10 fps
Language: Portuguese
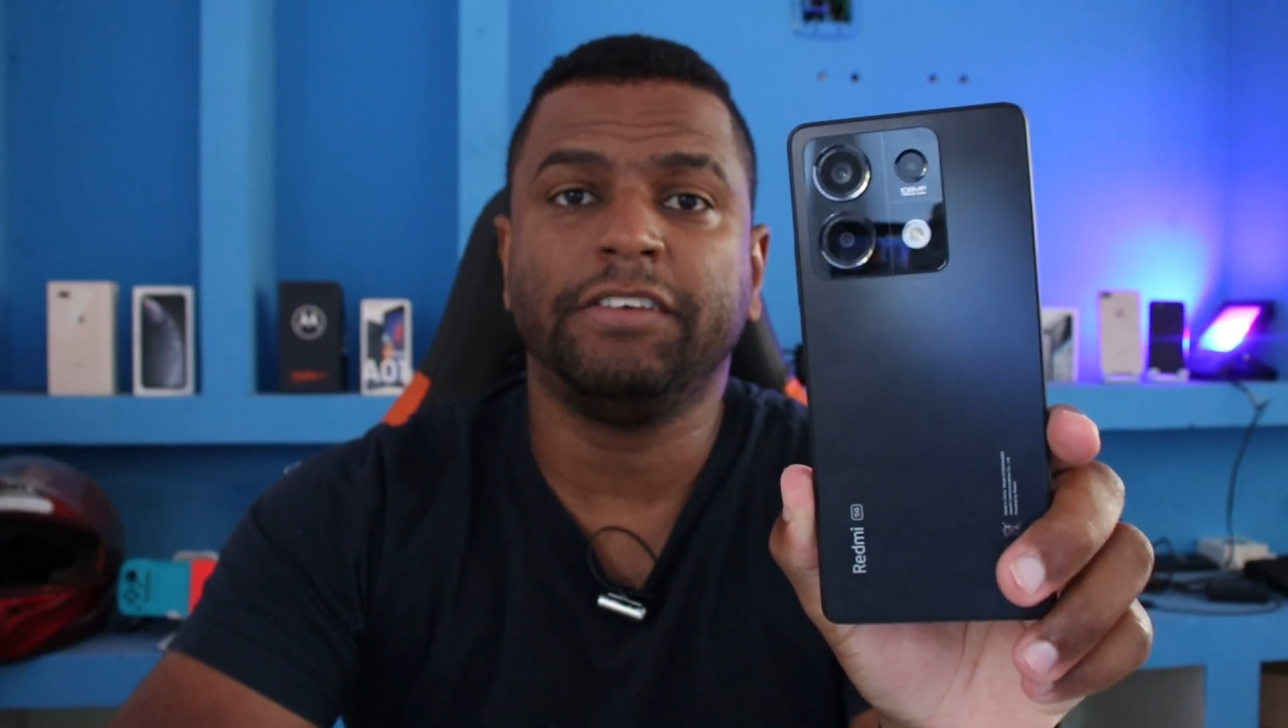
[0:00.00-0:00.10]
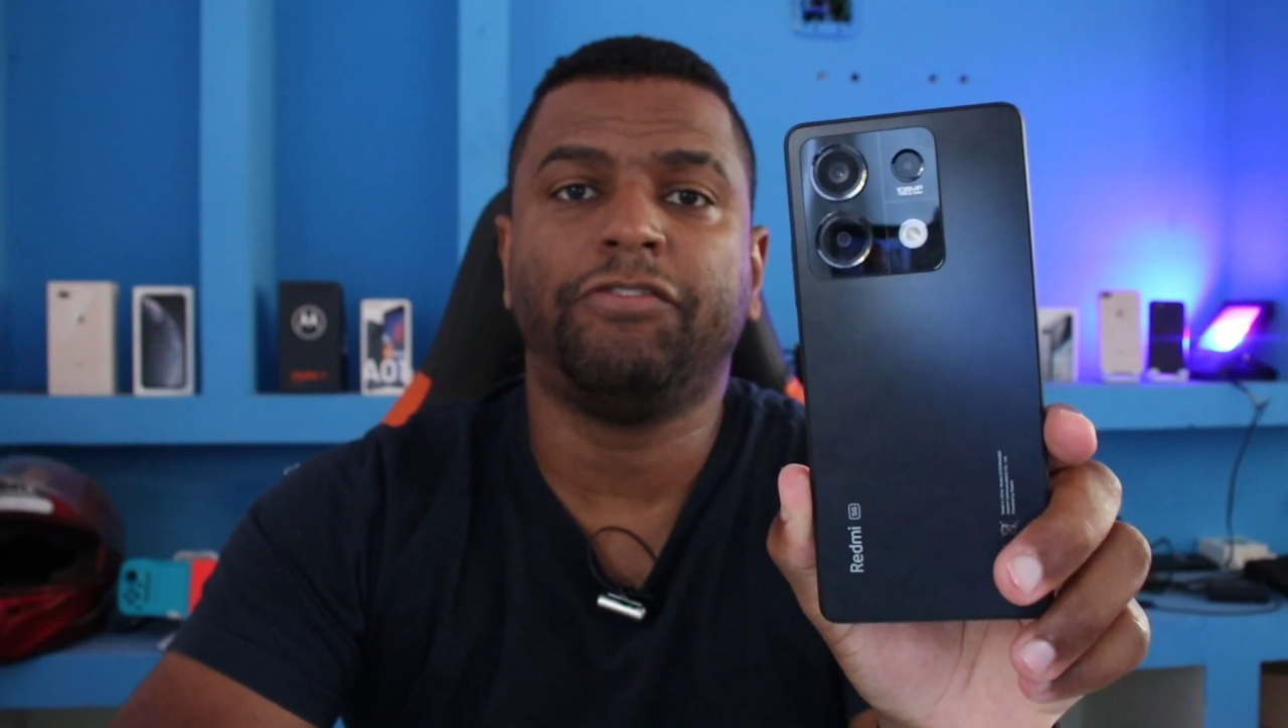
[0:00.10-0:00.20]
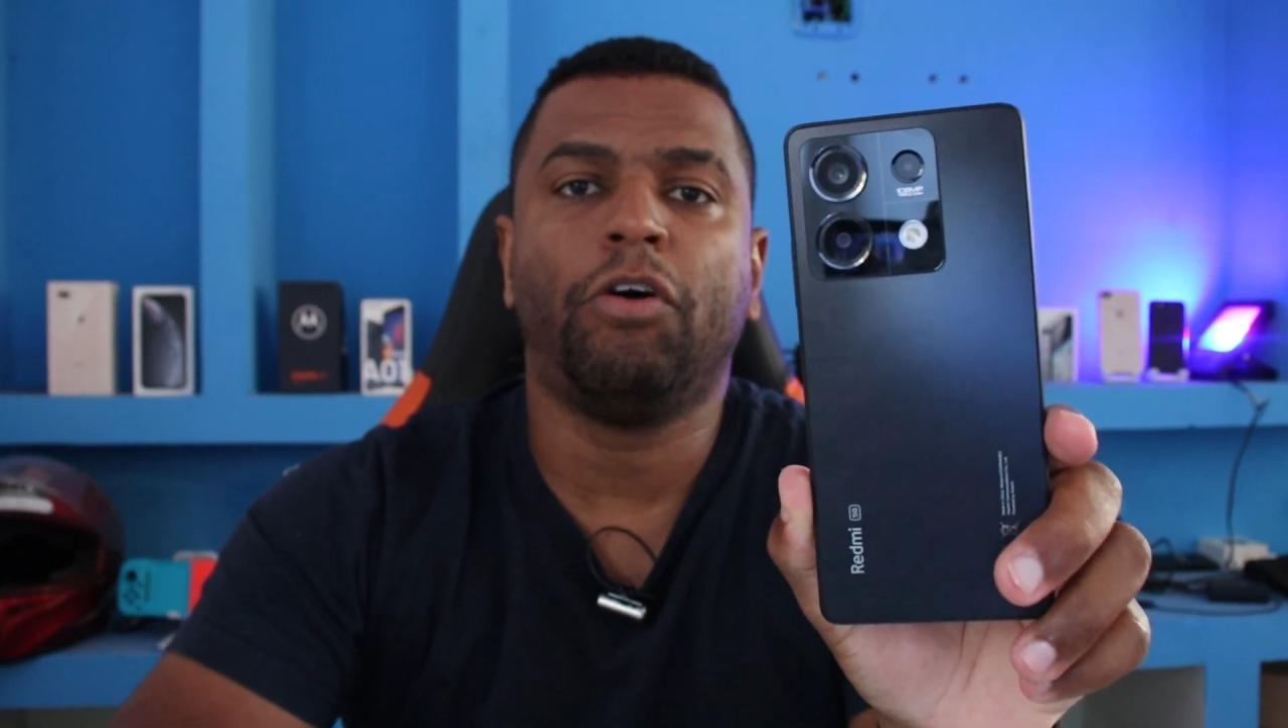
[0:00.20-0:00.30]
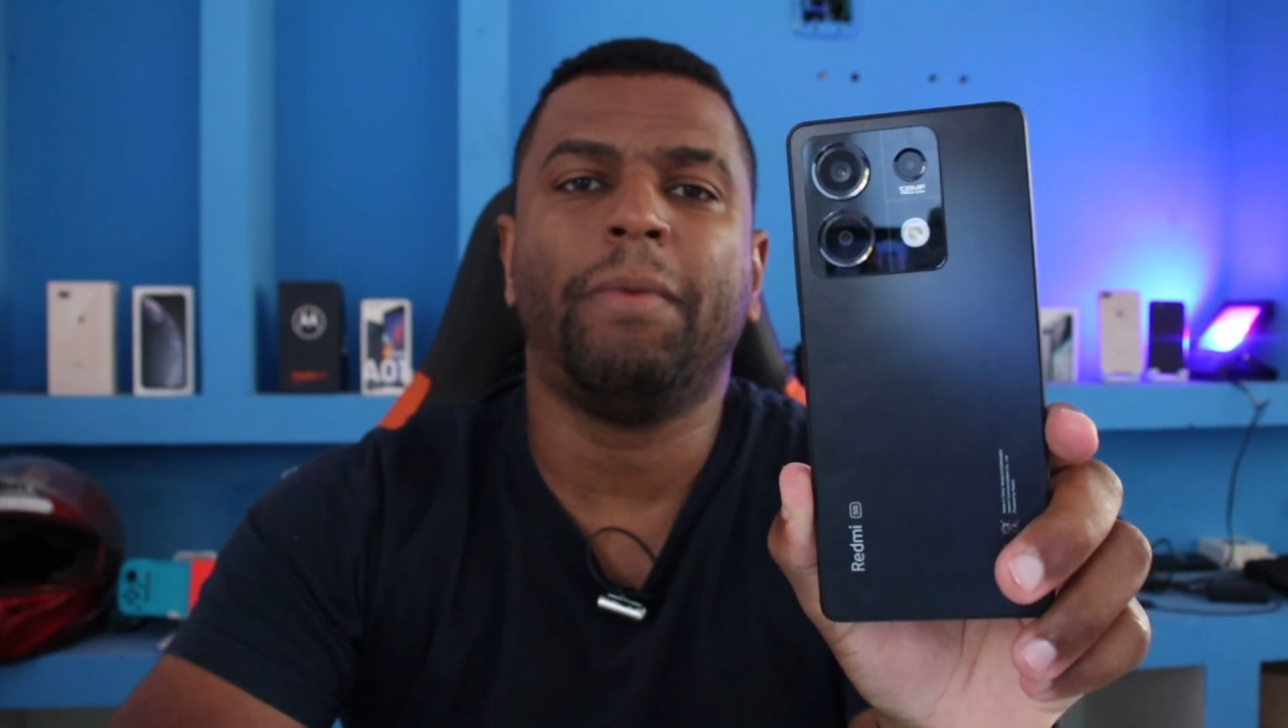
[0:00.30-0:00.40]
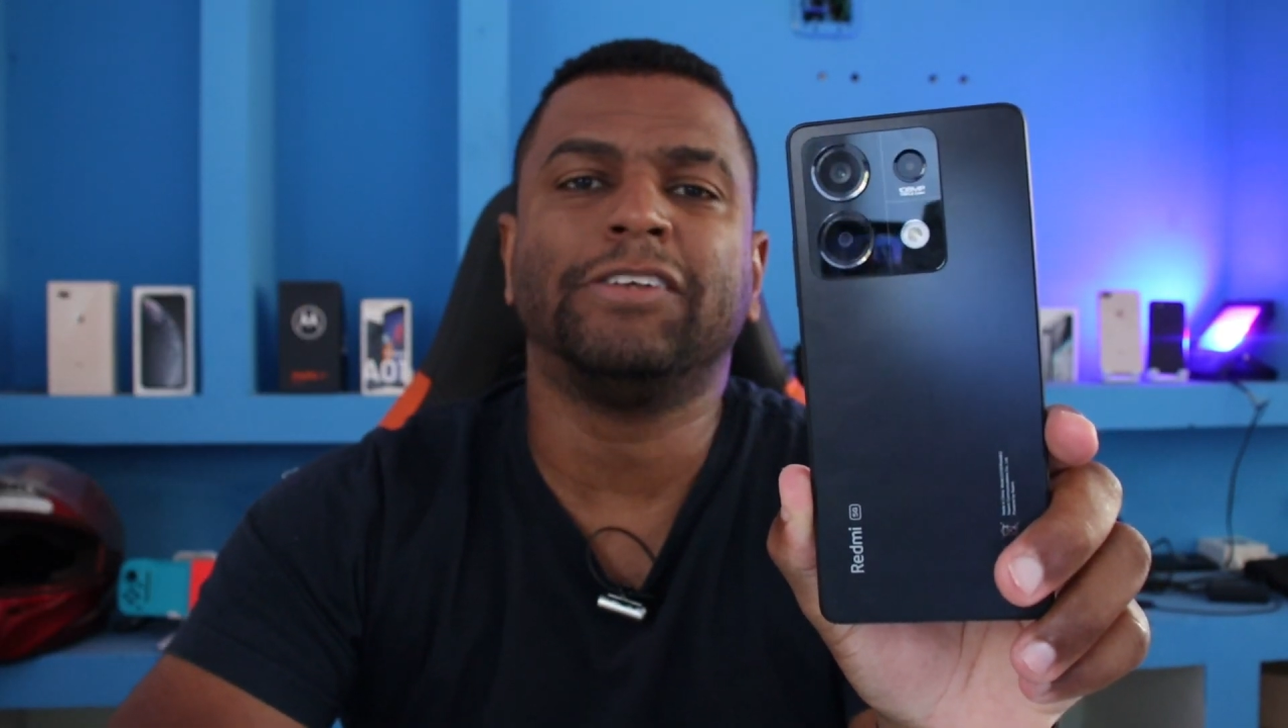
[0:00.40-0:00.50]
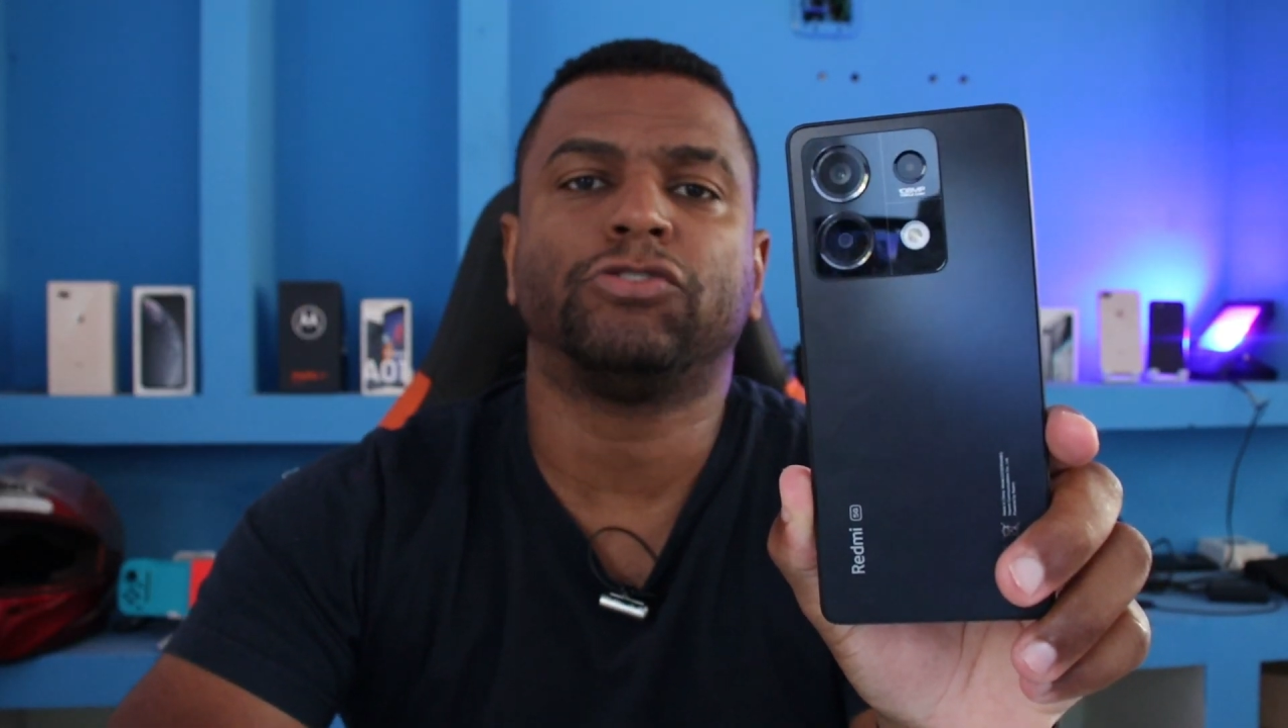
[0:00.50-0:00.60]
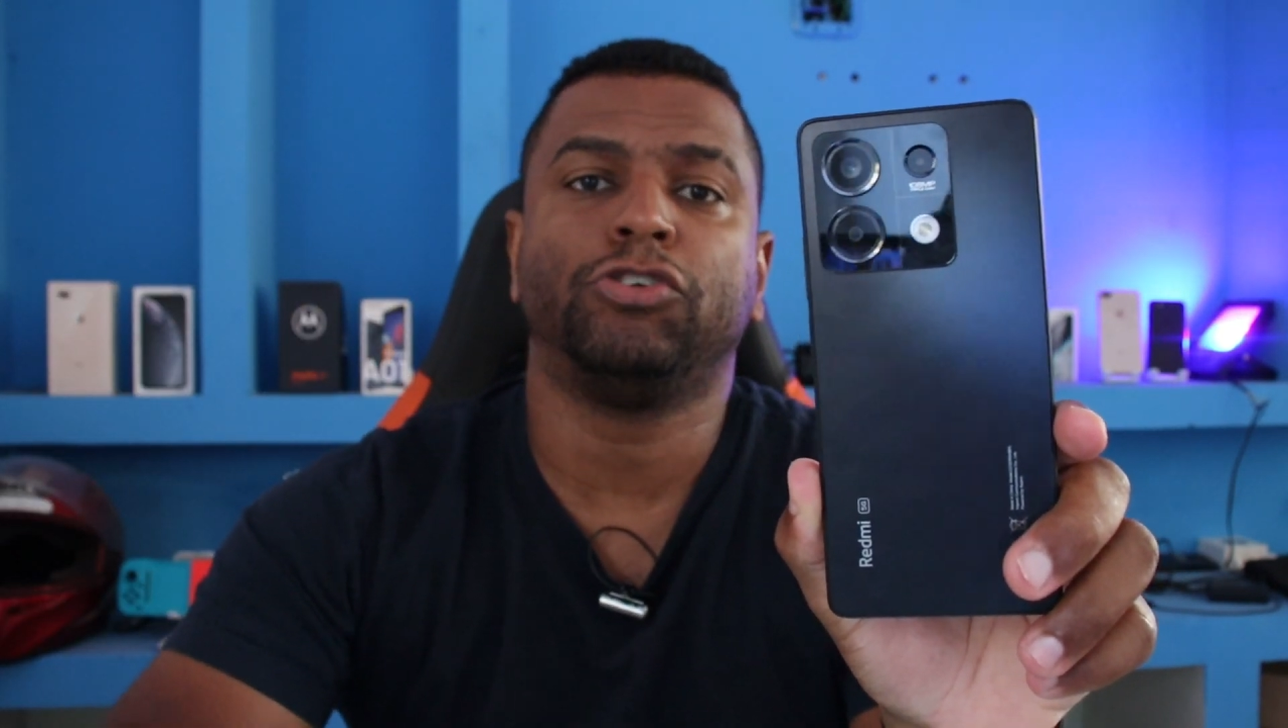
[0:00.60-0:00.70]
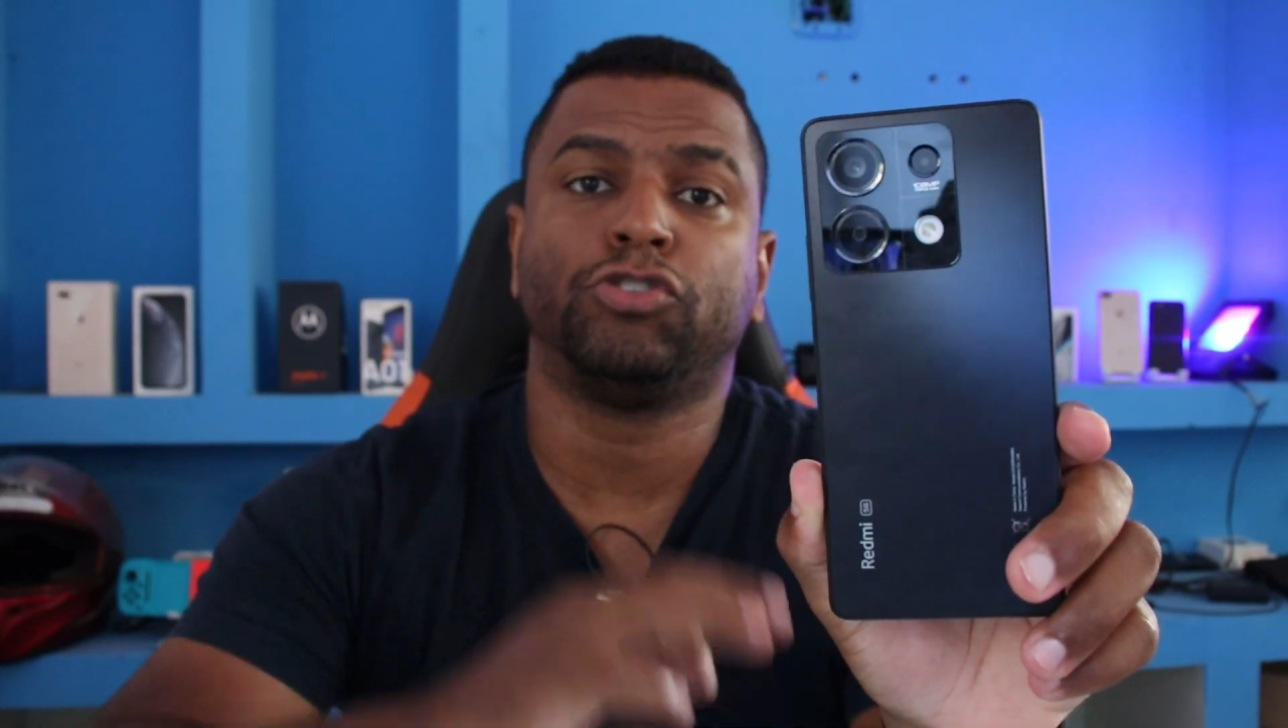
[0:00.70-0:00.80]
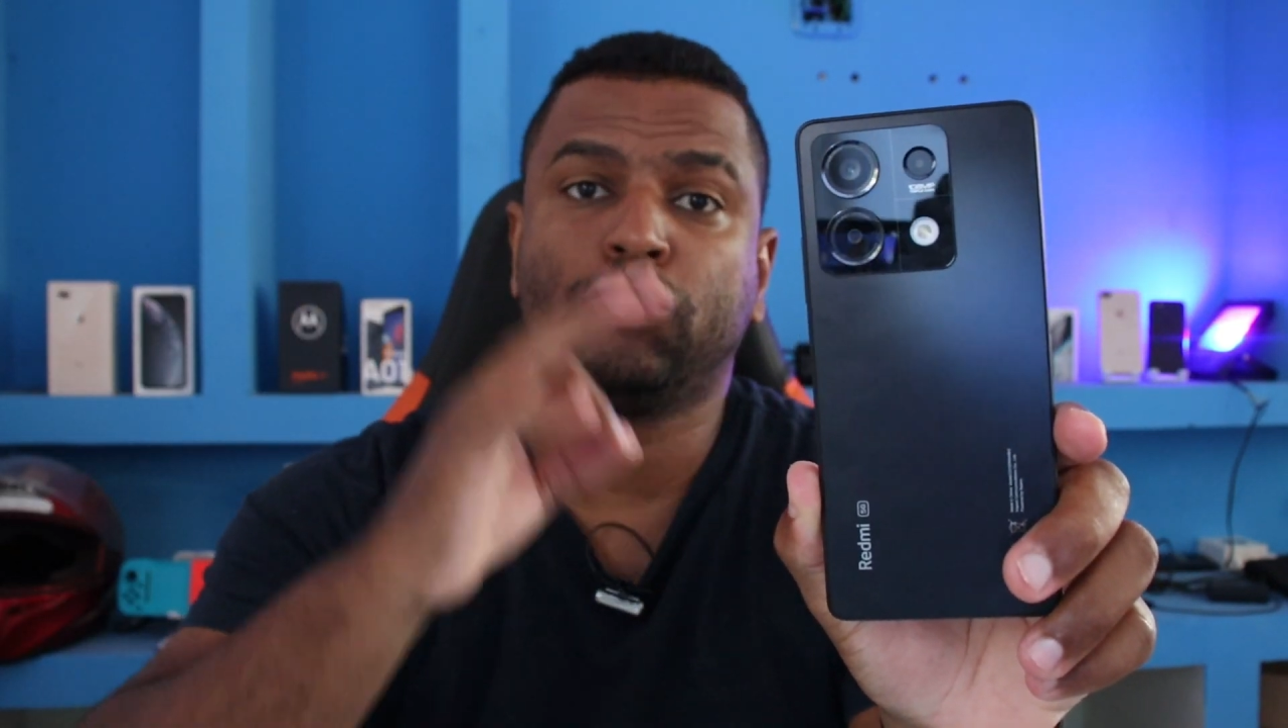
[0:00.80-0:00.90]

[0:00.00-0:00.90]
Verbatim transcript: e informações